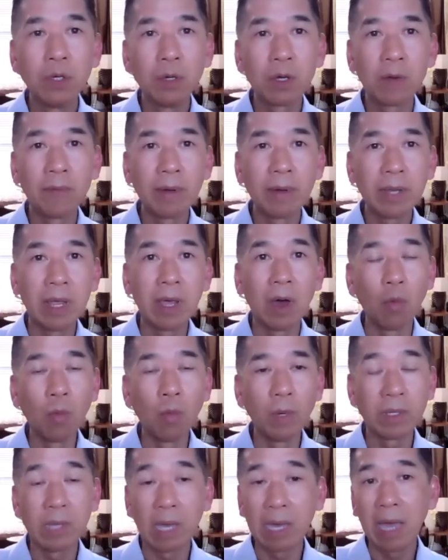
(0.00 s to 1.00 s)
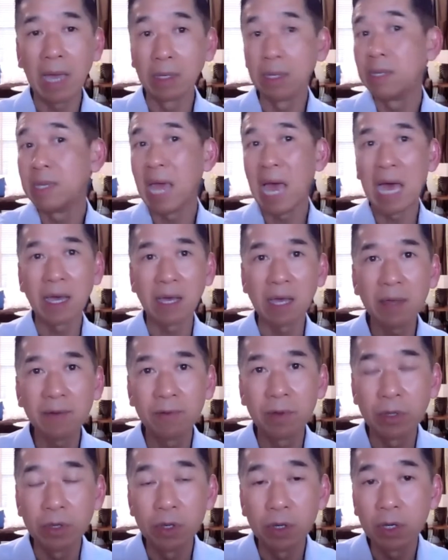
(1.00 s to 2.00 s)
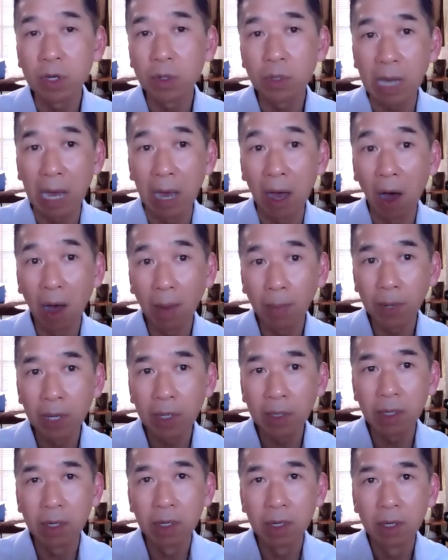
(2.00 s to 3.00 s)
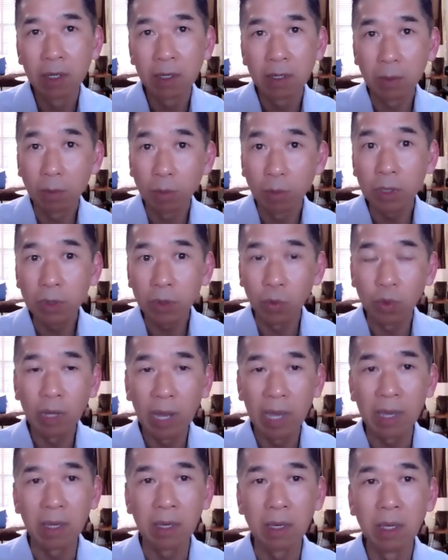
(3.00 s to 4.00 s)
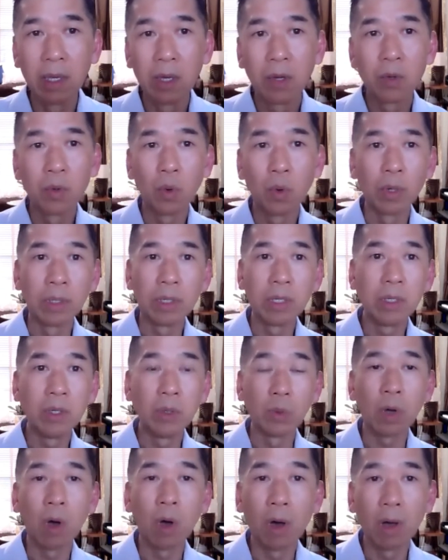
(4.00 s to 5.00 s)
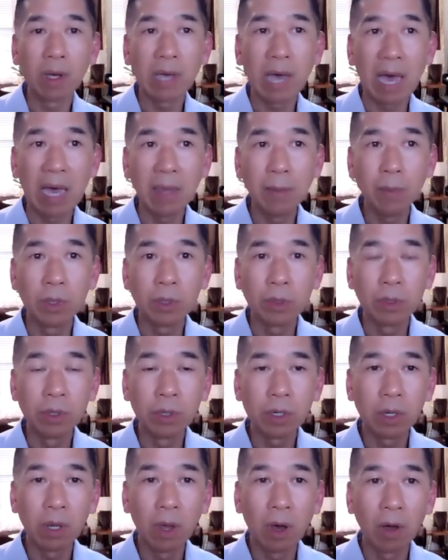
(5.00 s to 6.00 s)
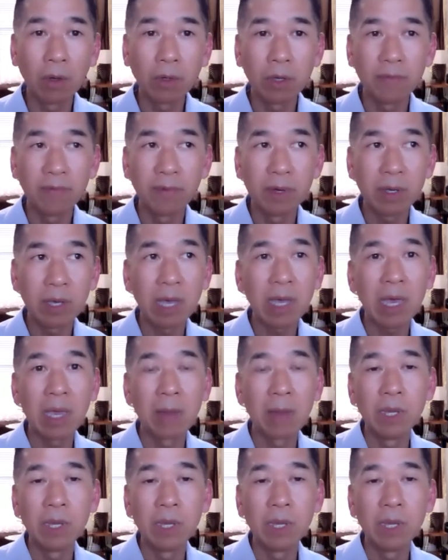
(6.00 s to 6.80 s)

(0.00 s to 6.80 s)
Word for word: chưa có vấn đề ổn định, chẳng hạn như nhà các vị chưa có trả off hết trong cái tuổi này, rồi thí dụ con cái mình chưa có lo cho các